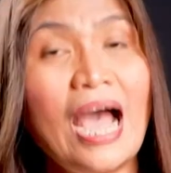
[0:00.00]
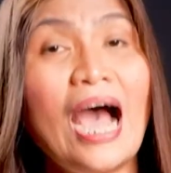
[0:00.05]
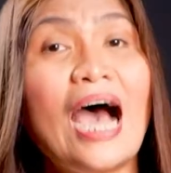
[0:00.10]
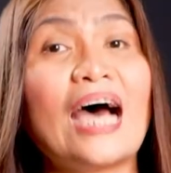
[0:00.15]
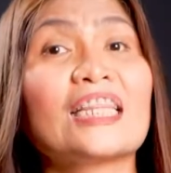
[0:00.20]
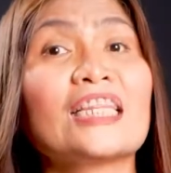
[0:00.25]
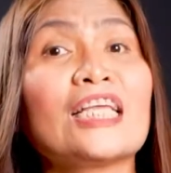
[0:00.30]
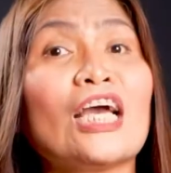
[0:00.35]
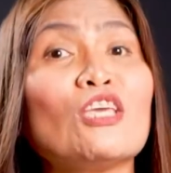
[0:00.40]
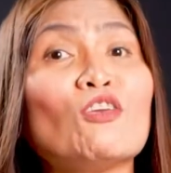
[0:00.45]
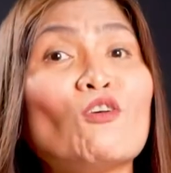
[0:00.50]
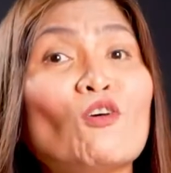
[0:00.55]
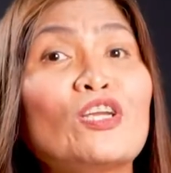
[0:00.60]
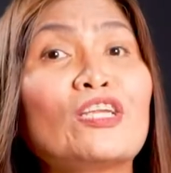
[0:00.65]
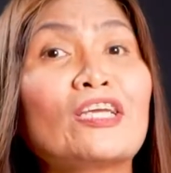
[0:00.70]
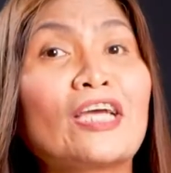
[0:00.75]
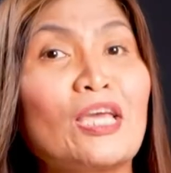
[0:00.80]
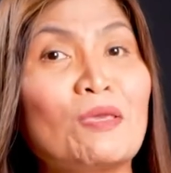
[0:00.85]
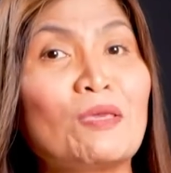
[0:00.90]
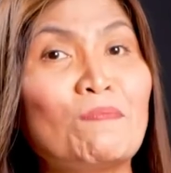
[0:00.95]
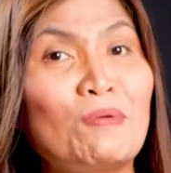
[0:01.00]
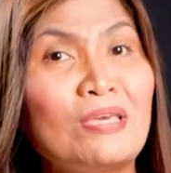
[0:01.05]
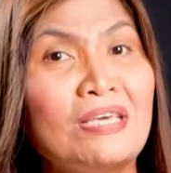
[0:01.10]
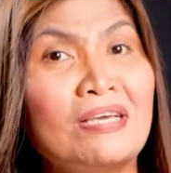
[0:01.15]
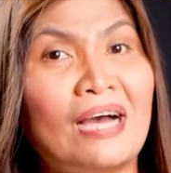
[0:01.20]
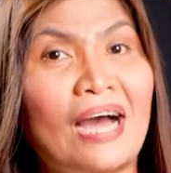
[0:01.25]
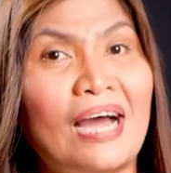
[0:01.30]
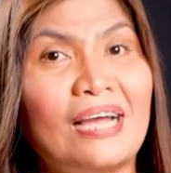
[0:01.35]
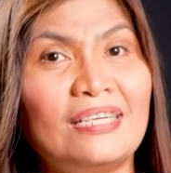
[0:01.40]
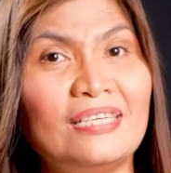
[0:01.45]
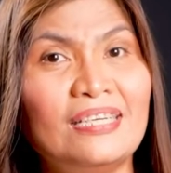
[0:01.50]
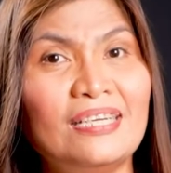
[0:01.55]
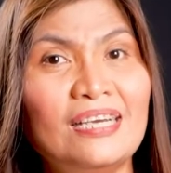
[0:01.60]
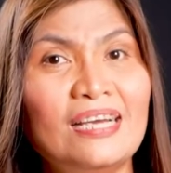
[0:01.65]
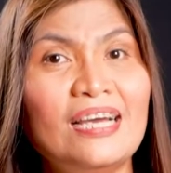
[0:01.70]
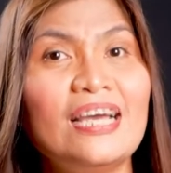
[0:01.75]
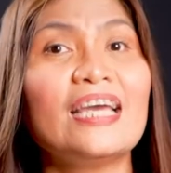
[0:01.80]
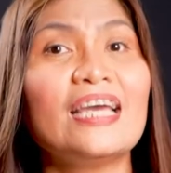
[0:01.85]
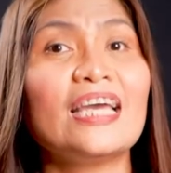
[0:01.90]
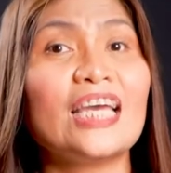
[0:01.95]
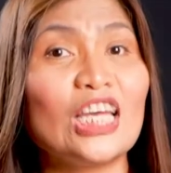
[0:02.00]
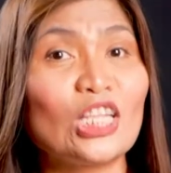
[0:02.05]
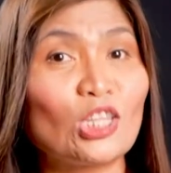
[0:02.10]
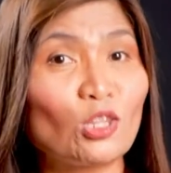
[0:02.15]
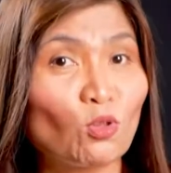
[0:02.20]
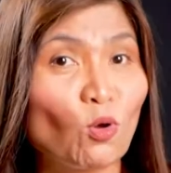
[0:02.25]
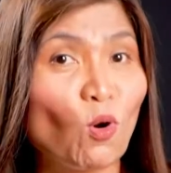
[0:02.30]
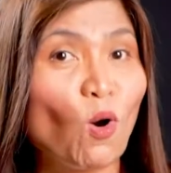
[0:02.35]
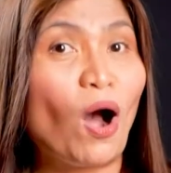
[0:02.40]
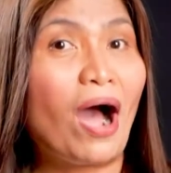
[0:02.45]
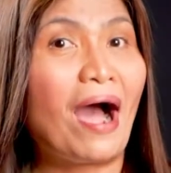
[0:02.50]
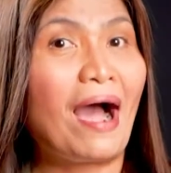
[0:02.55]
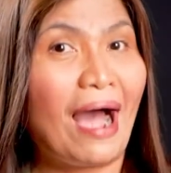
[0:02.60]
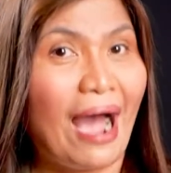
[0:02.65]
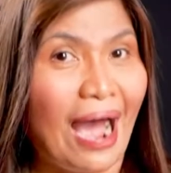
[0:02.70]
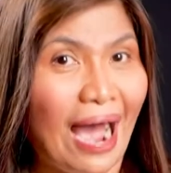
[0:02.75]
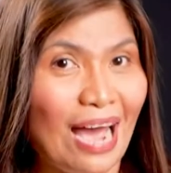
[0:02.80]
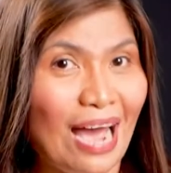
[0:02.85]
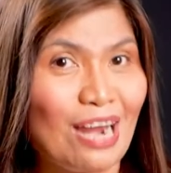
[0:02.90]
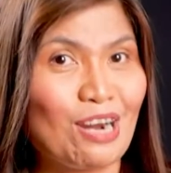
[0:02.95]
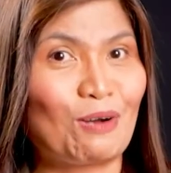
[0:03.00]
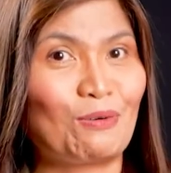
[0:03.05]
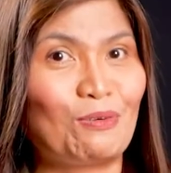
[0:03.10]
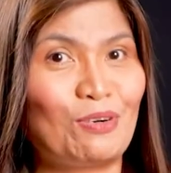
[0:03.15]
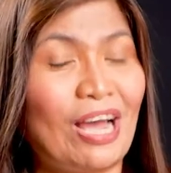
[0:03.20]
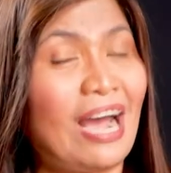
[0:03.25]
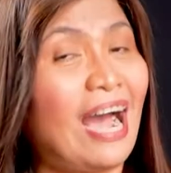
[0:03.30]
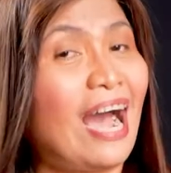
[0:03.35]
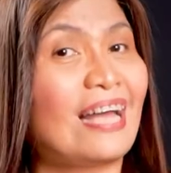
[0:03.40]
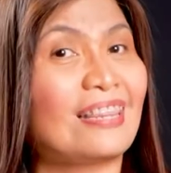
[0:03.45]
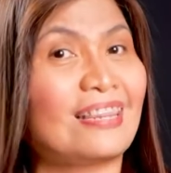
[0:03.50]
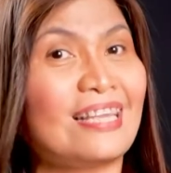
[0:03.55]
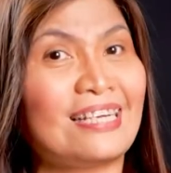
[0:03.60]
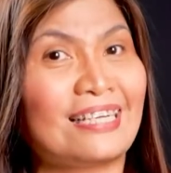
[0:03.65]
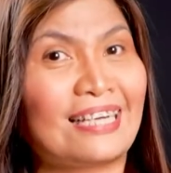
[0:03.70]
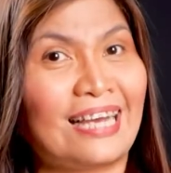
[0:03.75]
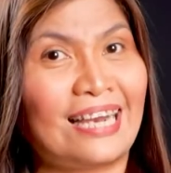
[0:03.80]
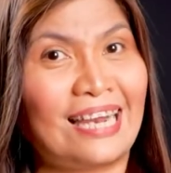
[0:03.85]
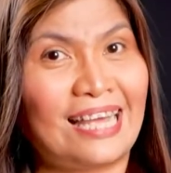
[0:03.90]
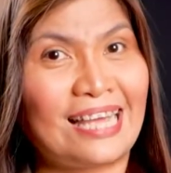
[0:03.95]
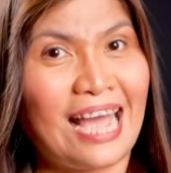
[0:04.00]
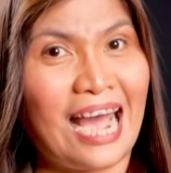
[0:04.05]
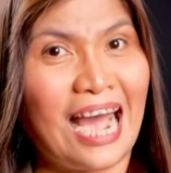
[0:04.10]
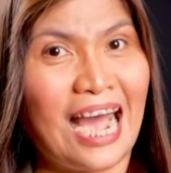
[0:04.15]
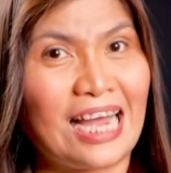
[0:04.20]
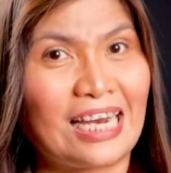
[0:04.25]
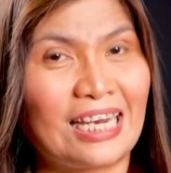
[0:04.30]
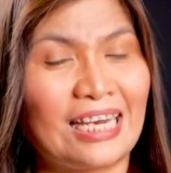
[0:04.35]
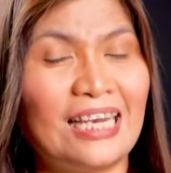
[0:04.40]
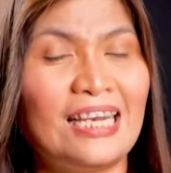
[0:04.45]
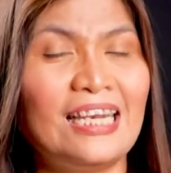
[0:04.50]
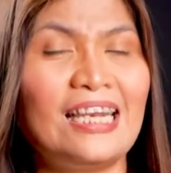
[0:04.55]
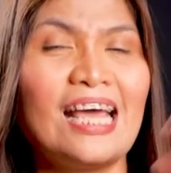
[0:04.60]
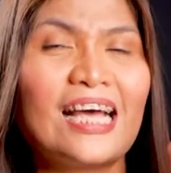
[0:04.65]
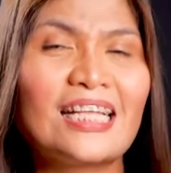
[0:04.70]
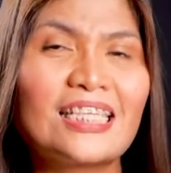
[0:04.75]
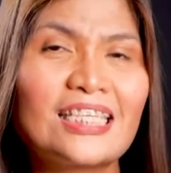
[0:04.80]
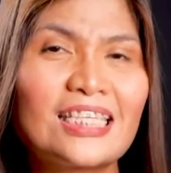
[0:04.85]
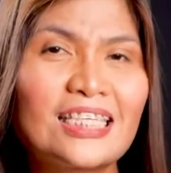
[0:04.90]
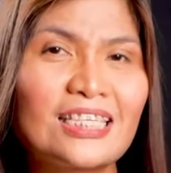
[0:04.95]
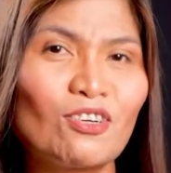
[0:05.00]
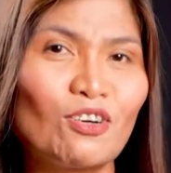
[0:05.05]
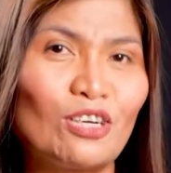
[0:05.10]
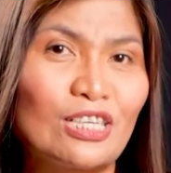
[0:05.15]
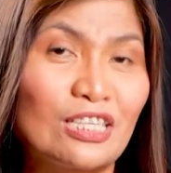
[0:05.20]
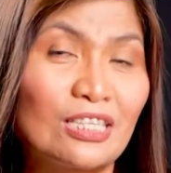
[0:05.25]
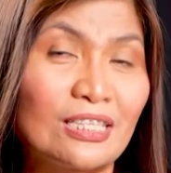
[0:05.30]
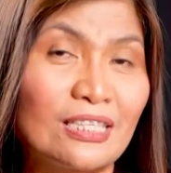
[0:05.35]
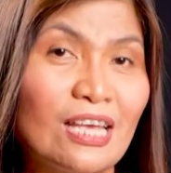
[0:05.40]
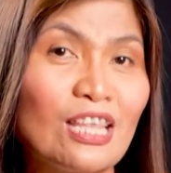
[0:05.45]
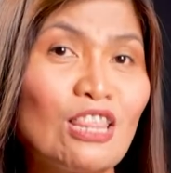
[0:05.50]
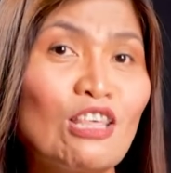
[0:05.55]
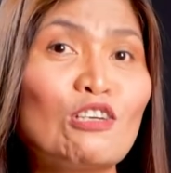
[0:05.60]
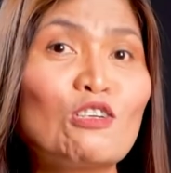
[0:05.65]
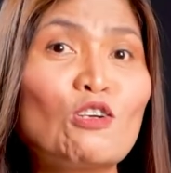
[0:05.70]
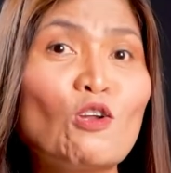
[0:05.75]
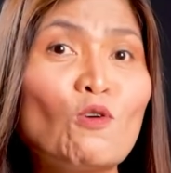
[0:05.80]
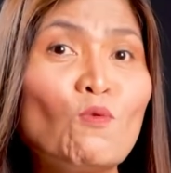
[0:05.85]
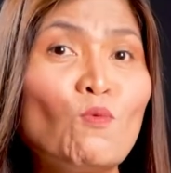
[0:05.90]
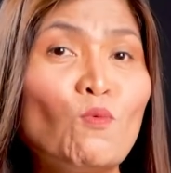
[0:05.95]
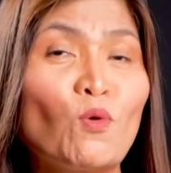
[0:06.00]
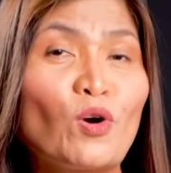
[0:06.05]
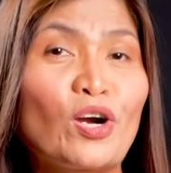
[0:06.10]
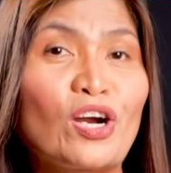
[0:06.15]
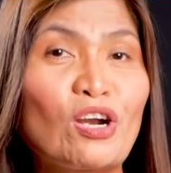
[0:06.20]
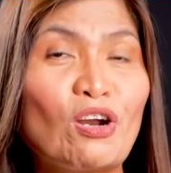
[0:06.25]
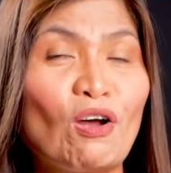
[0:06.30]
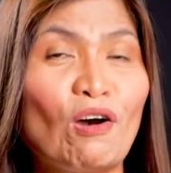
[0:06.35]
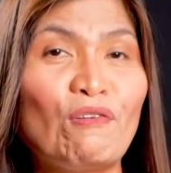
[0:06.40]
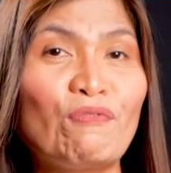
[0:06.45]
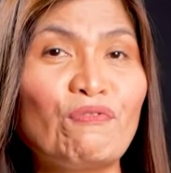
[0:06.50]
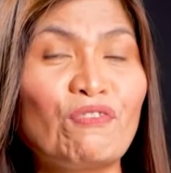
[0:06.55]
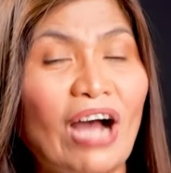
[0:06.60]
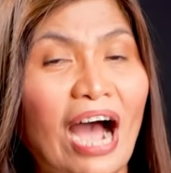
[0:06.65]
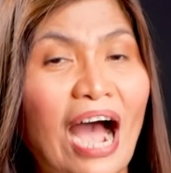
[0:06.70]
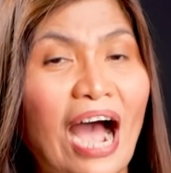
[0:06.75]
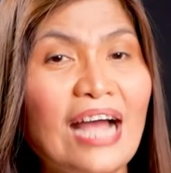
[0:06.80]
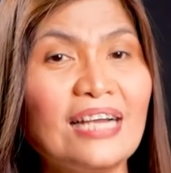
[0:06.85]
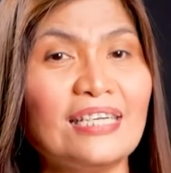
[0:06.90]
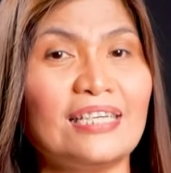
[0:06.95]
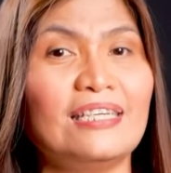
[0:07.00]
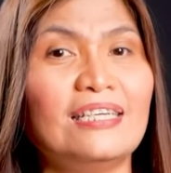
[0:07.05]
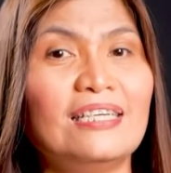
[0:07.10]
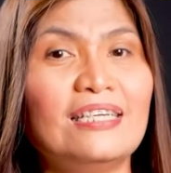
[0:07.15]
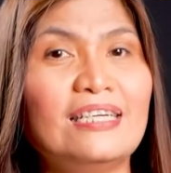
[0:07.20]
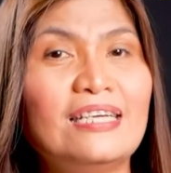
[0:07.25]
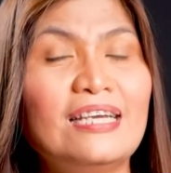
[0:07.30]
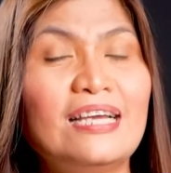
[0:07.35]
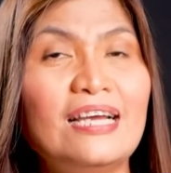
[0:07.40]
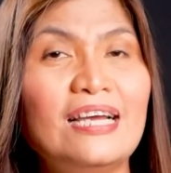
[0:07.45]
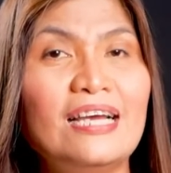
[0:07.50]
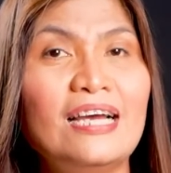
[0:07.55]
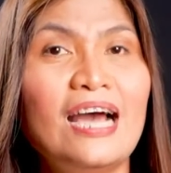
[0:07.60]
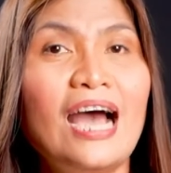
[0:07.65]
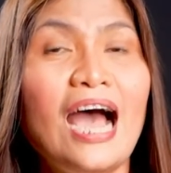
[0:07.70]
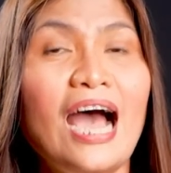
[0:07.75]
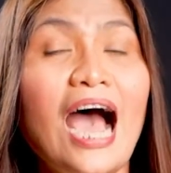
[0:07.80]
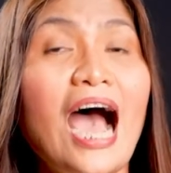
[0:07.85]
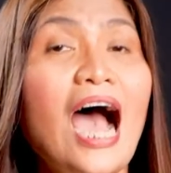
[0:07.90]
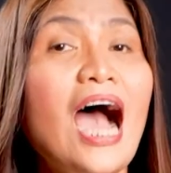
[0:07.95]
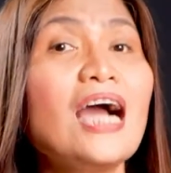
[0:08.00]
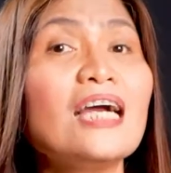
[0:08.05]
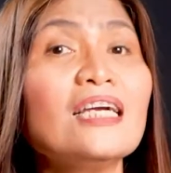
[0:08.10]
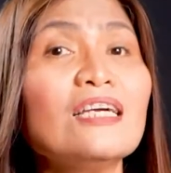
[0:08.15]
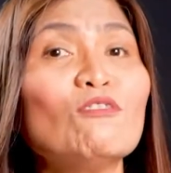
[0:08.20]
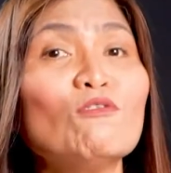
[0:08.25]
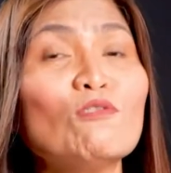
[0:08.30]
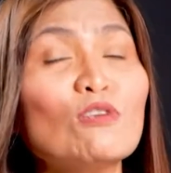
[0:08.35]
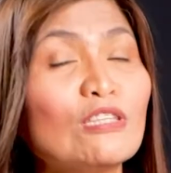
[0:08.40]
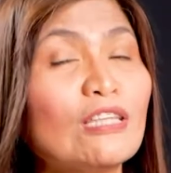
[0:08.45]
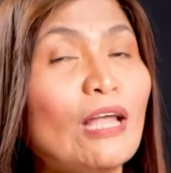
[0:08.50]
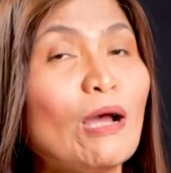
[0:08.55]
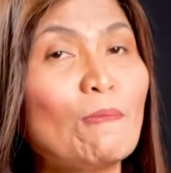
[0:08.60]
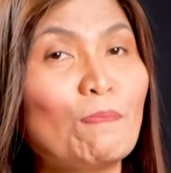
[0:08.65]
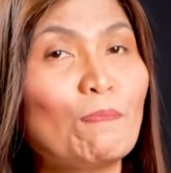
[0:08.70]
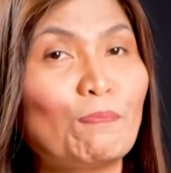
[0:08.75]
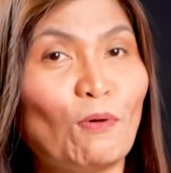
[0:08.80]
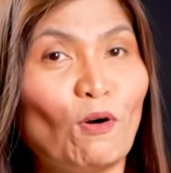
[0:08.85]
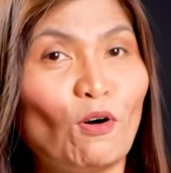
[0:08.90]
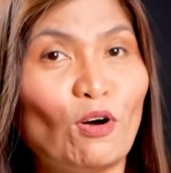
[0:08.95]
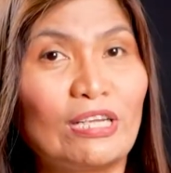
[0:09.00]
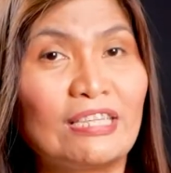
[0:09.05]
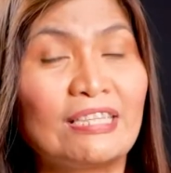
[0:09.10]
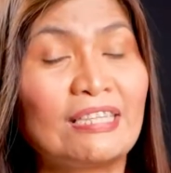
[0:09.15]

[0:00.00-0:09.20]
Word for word: At ngayon kaibigan, ito ang araw ng ating kalayaan. Let's consider the Word of God. Ang utang po,